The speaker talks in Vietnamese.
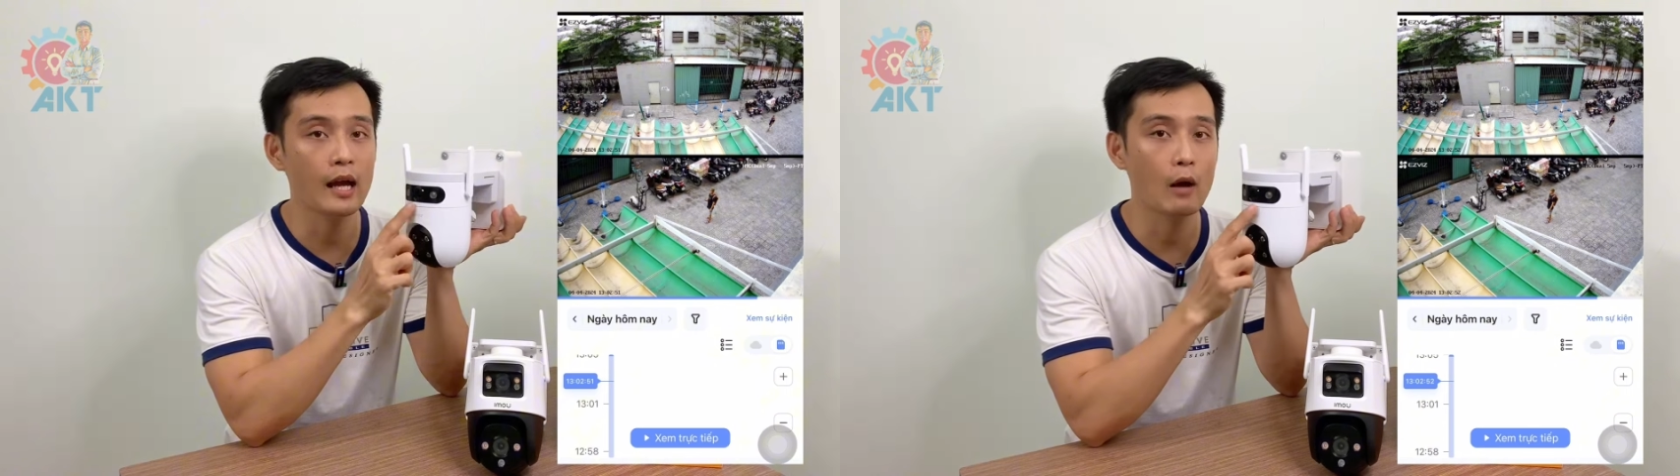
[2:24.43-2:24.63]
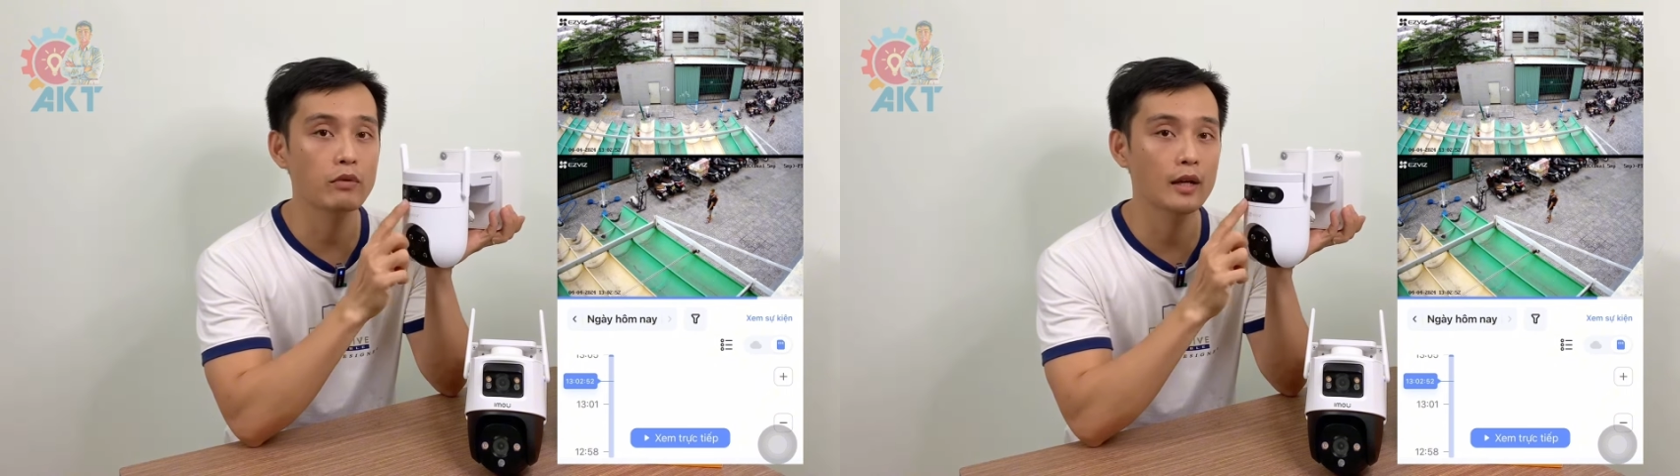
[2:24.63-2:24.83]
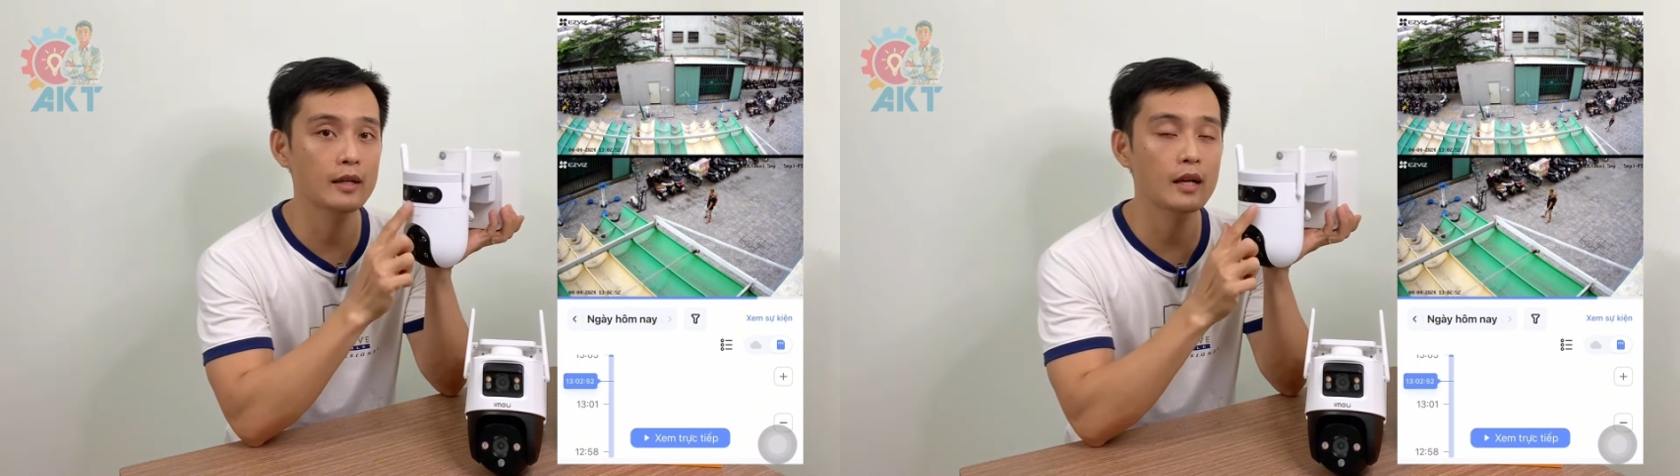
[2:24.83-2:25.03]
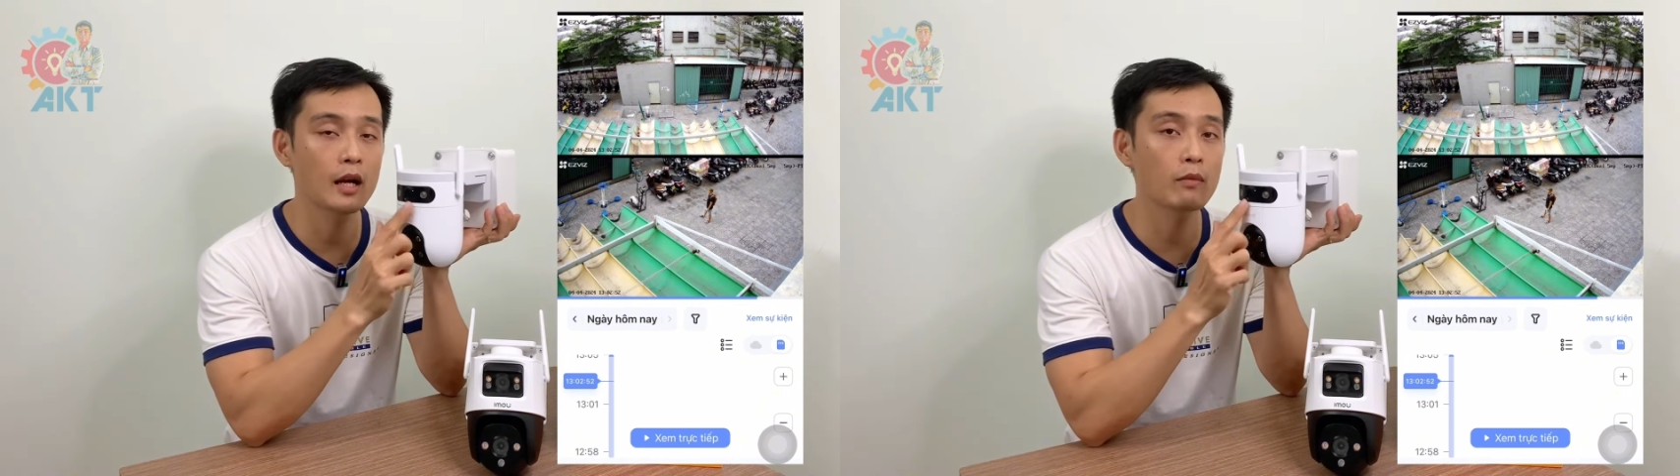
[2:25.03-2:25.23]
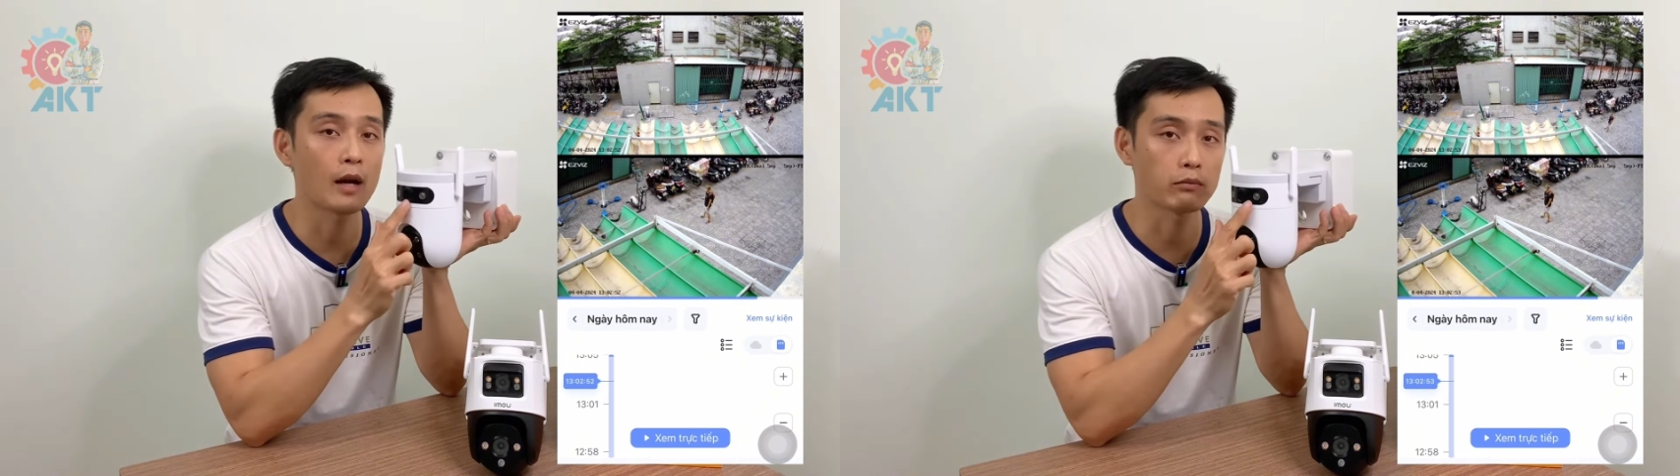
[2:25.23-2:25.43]
ống kính à,
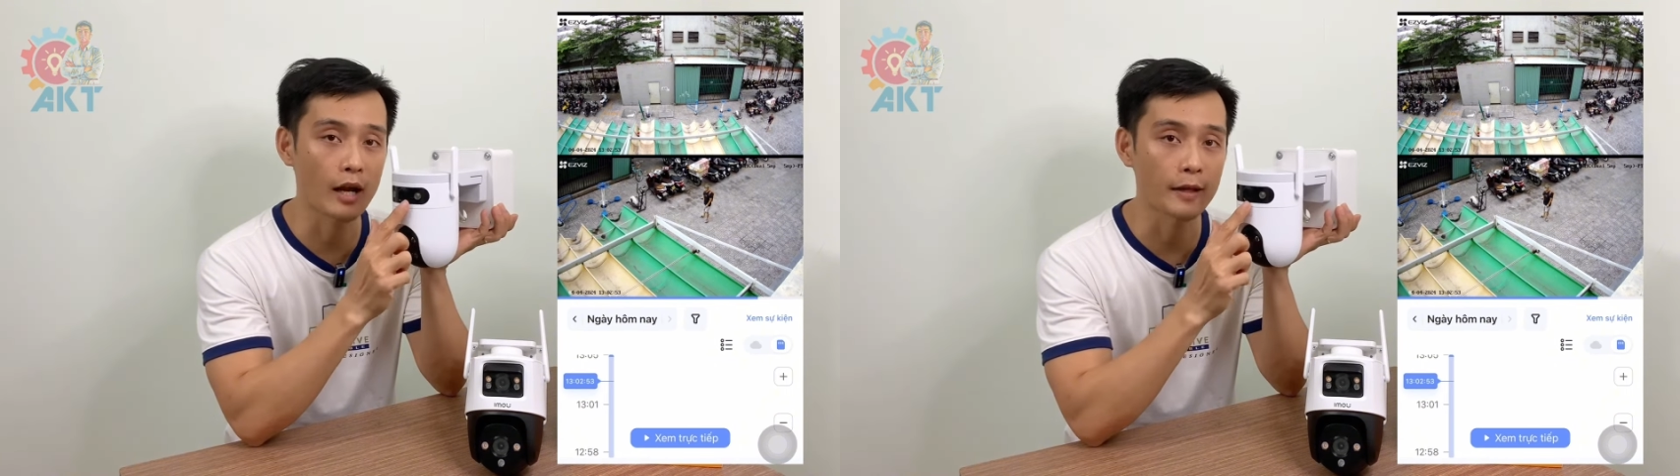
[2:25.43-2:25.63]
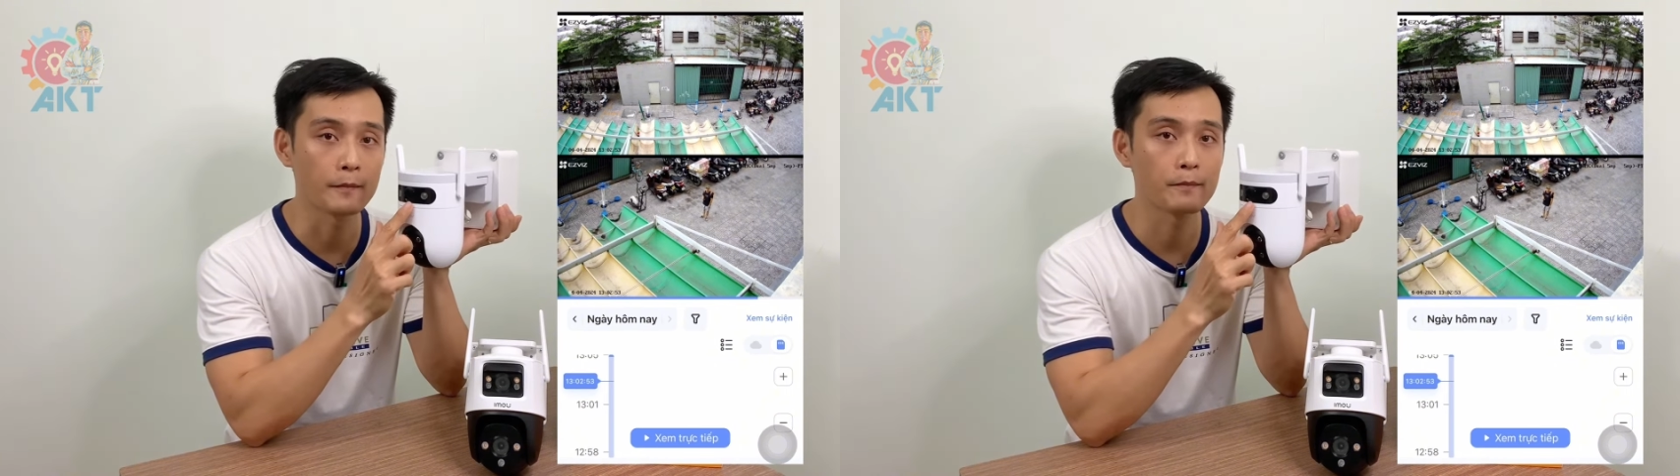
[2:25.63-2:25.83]
góc rộng này